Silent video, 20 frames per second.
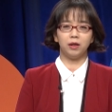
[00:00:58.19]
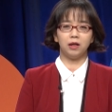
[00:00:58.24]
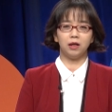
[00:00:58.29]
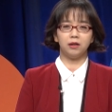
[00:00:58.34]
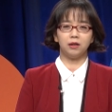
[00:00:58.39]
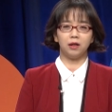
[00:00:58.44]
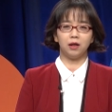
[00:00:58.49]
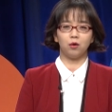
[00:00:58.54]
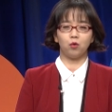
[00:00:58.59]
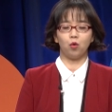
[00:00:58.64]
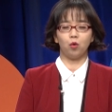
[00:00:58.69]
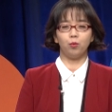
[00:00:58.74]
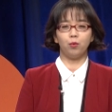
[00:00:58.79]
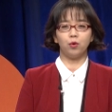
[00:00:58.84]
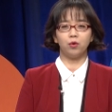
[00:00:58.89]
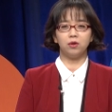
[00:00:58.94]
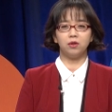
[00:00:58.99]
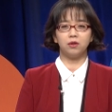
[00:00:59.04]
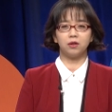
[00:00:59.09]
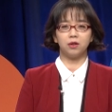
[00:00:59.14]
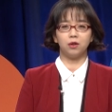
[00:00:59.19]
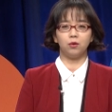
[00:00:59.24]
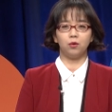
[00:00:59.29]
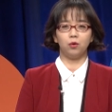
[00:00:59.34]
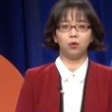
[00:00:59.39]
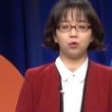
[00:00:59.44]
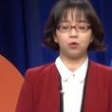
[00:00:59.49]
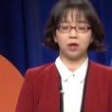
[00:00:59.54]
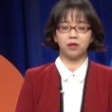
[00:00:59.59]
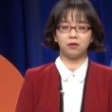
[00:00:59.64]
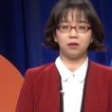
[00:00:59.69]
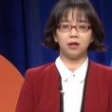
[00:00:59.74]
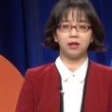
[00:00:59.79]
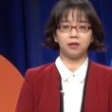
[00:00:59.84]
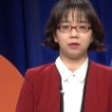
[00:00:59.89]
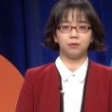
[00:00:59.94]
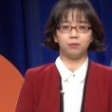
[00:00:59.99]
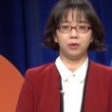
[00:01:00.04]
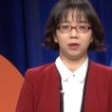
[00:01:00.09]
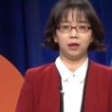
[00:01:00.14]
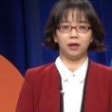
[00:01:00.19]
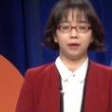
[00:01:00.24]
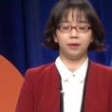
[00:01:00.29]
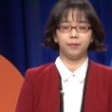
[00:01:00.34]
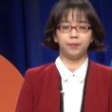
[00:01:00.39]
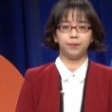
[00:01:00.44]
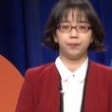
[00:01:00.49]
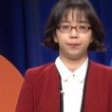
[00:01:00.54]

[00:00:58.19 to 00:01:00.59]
아니라 공포를 느끼고 좌절했습니다.